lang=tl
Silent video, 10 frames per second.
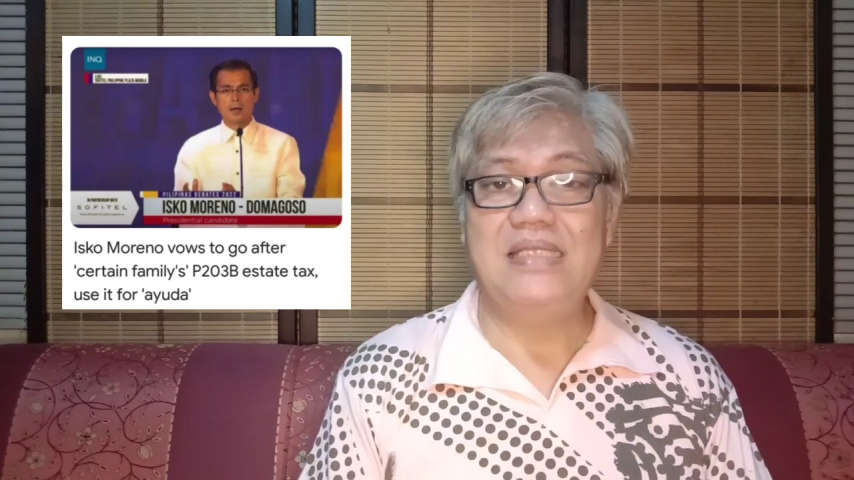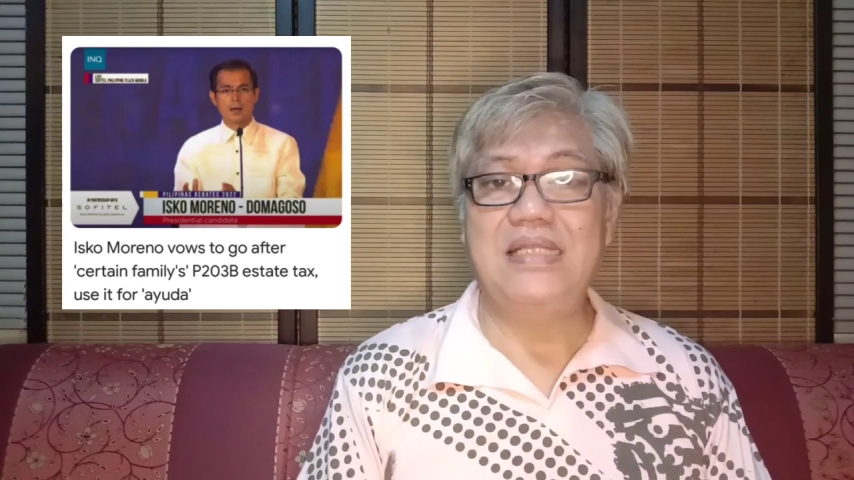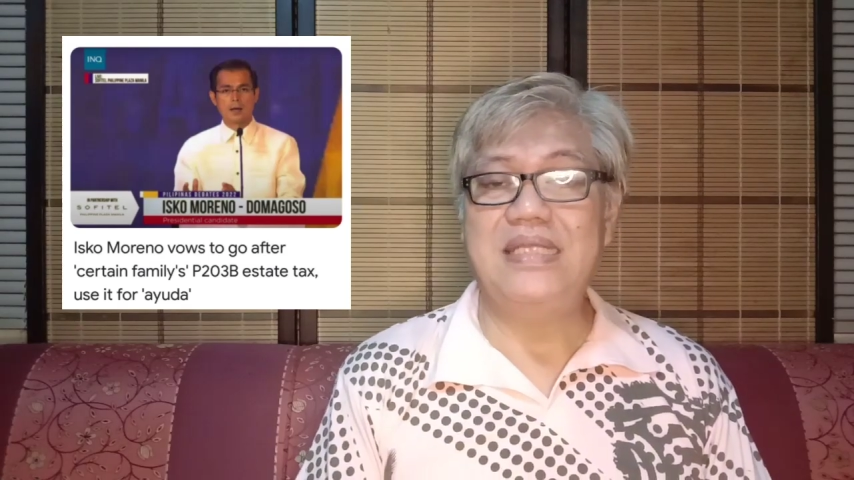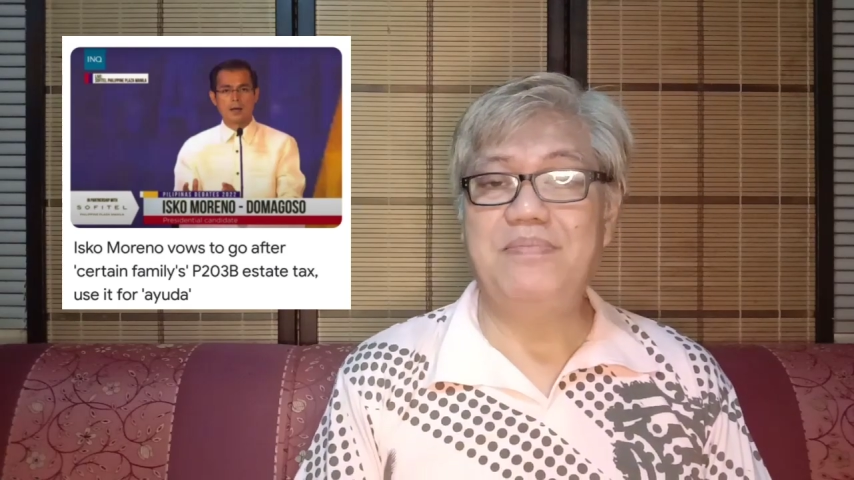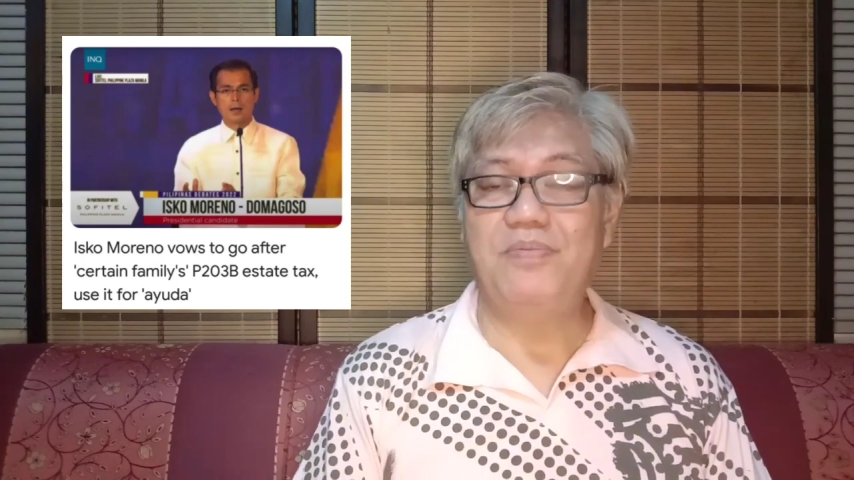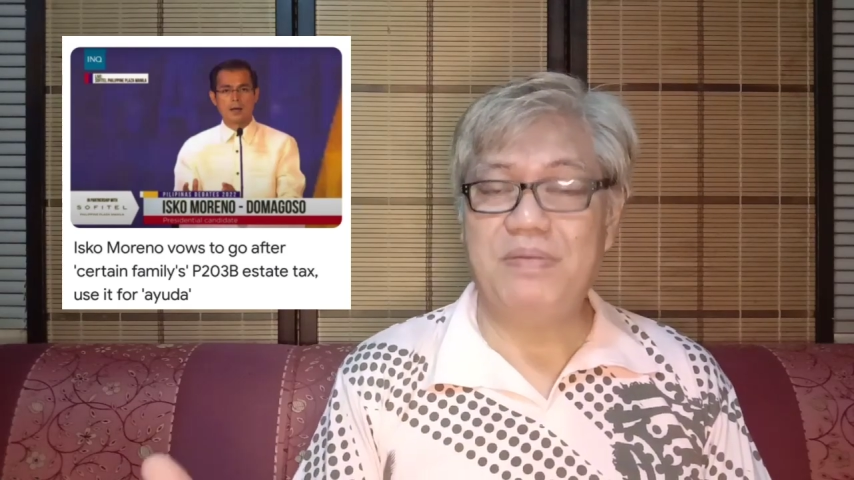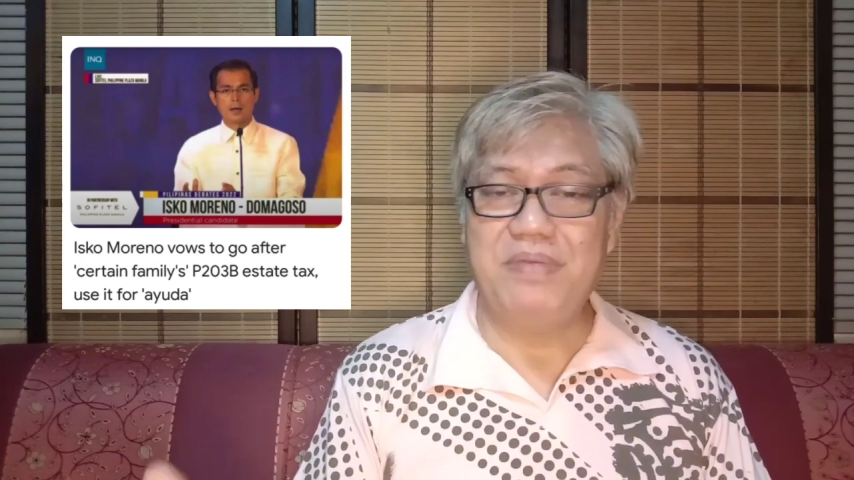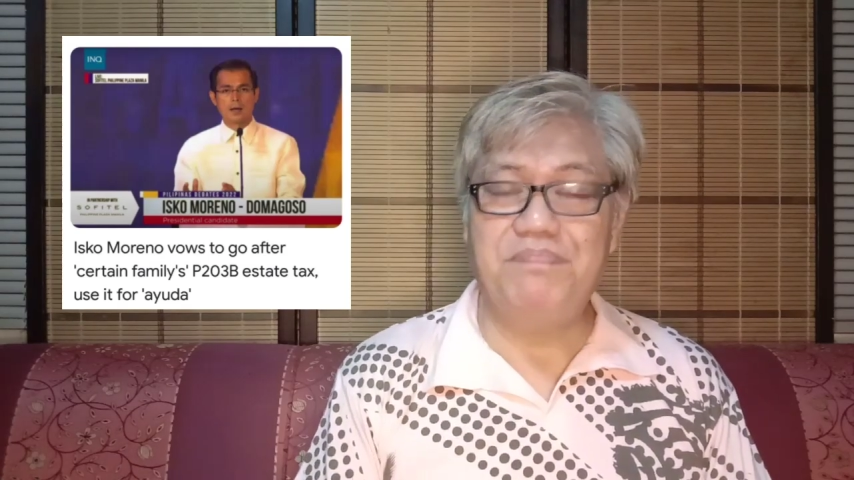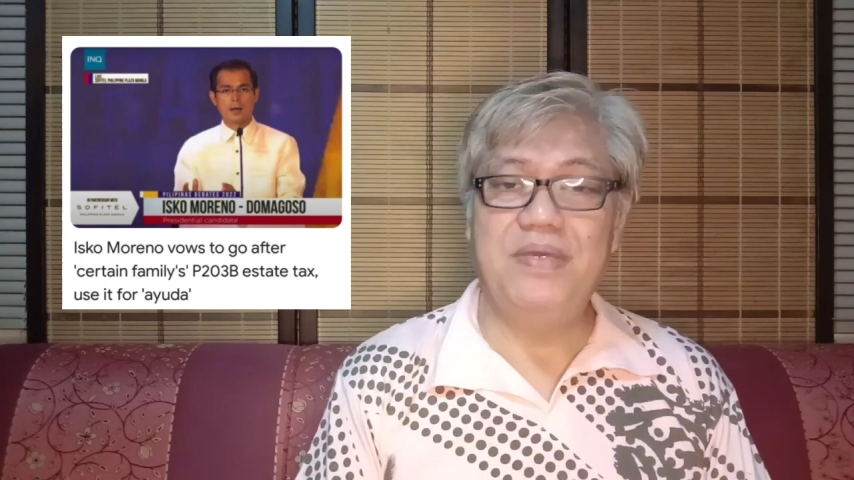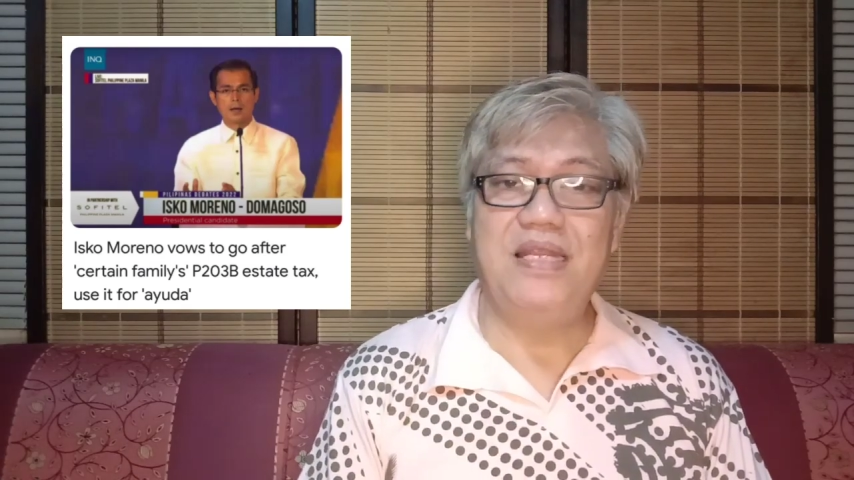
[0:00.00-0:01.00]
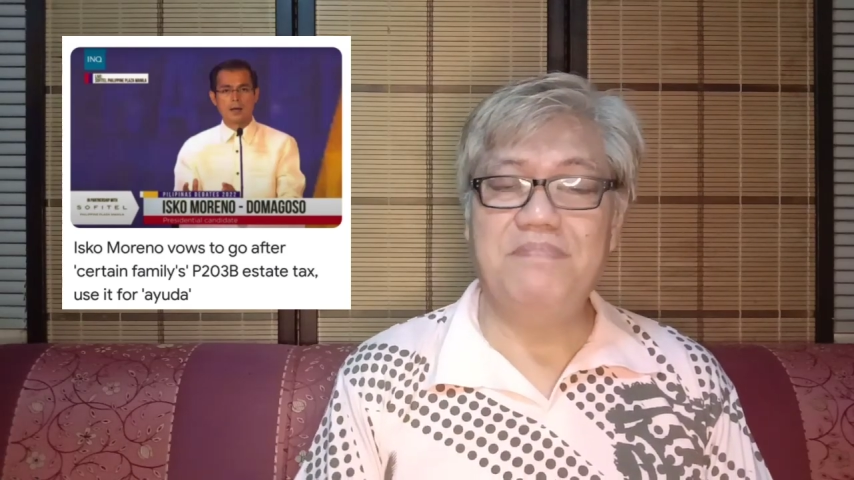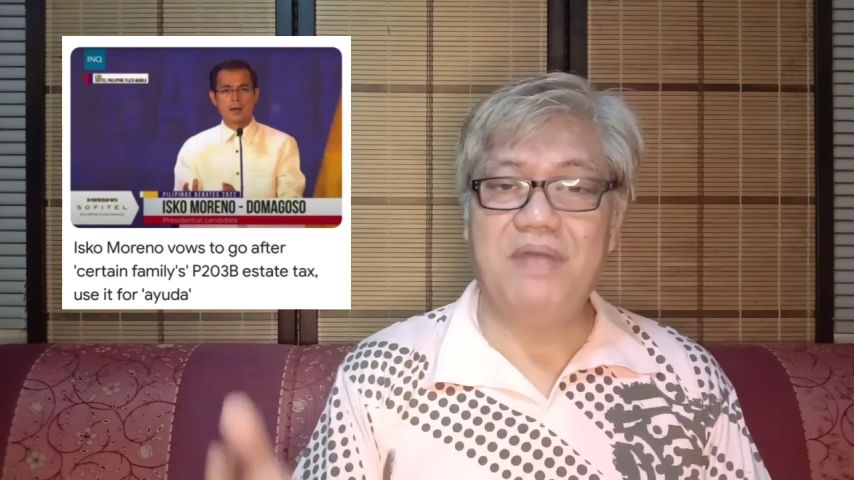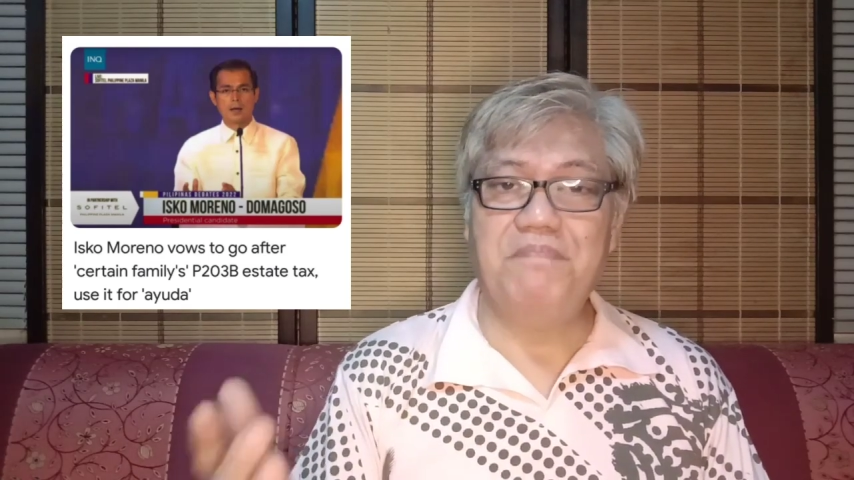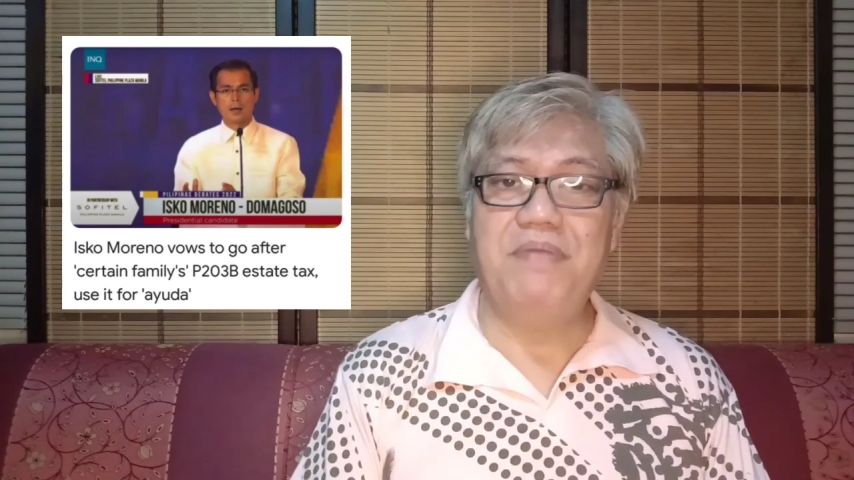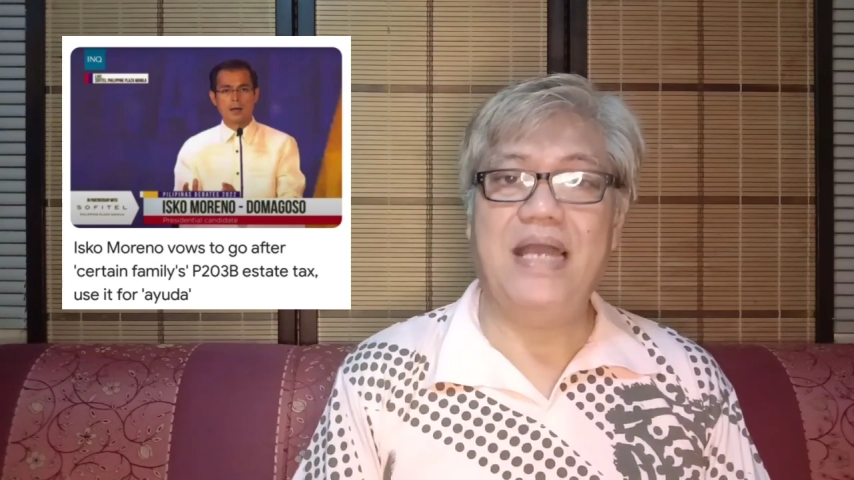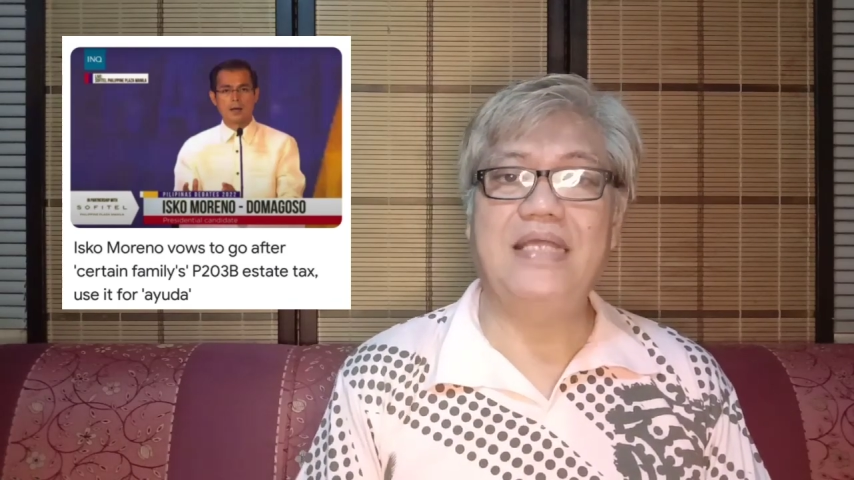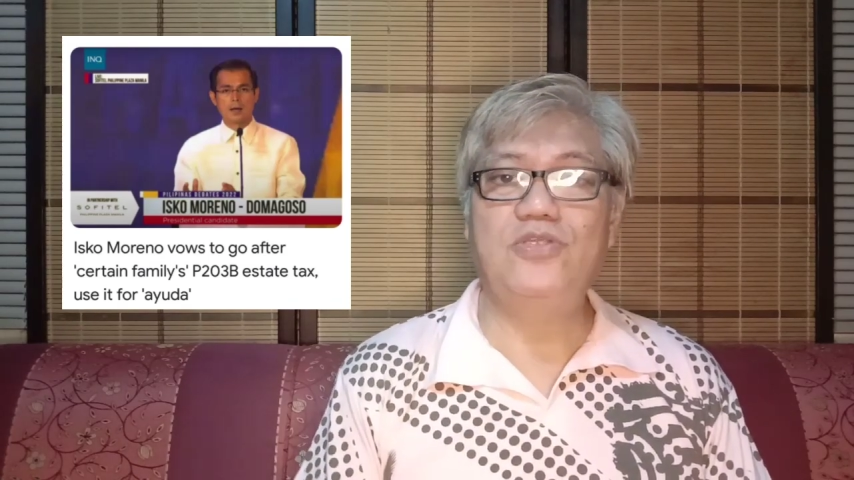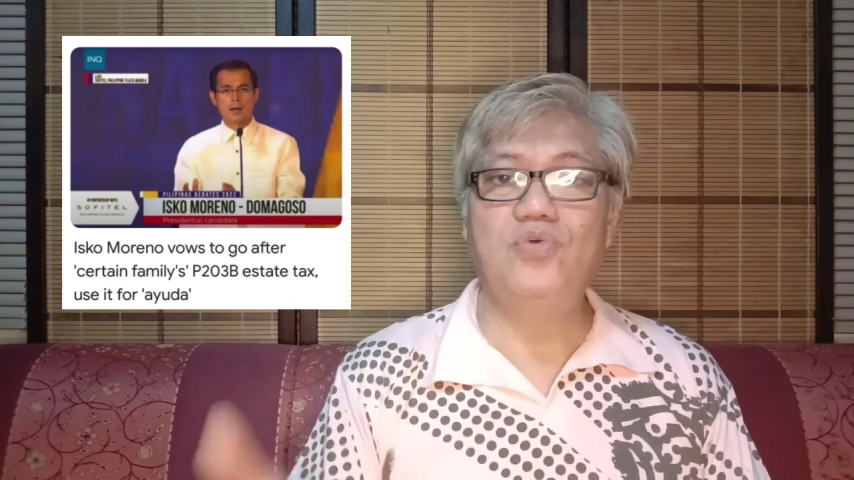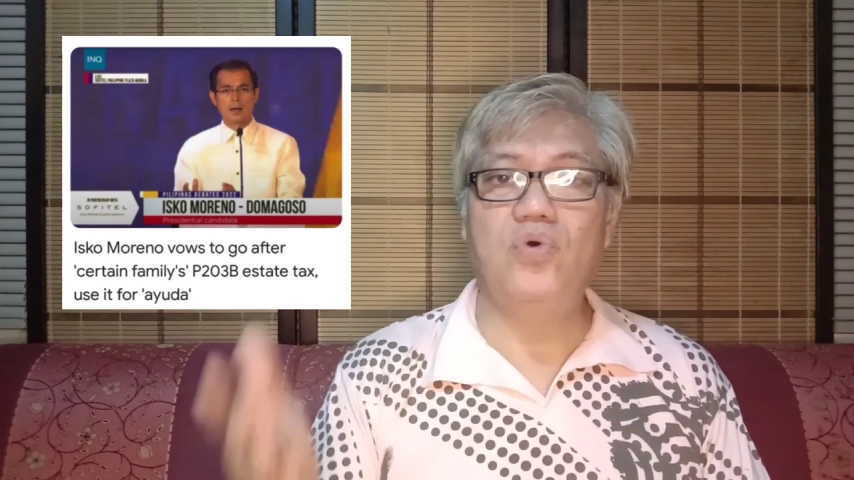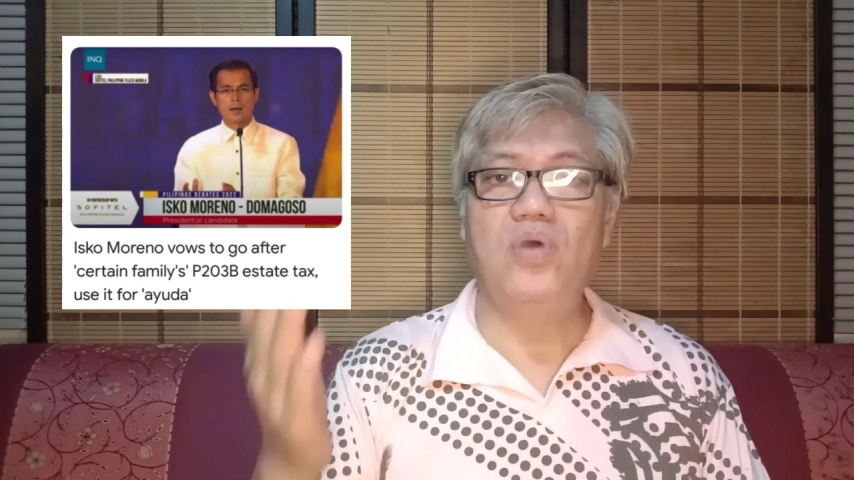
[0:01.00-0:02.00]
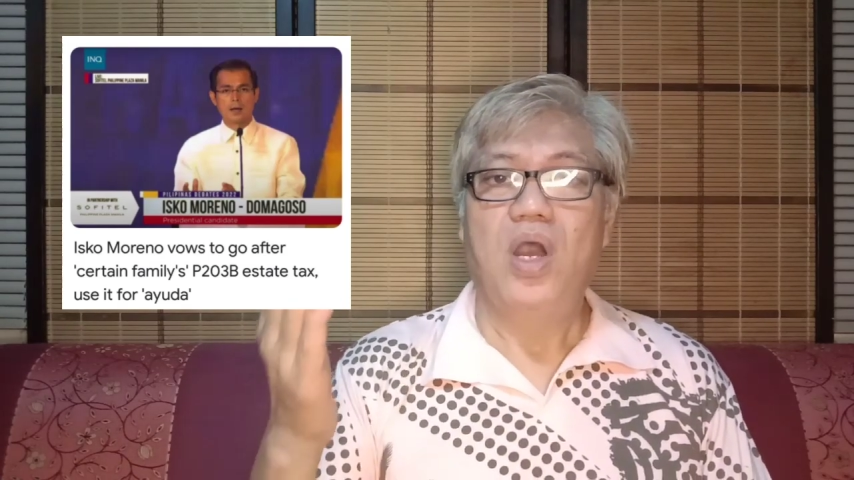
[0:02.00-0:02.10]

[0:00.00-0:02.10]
Hindi mo mapipilit magbayad yung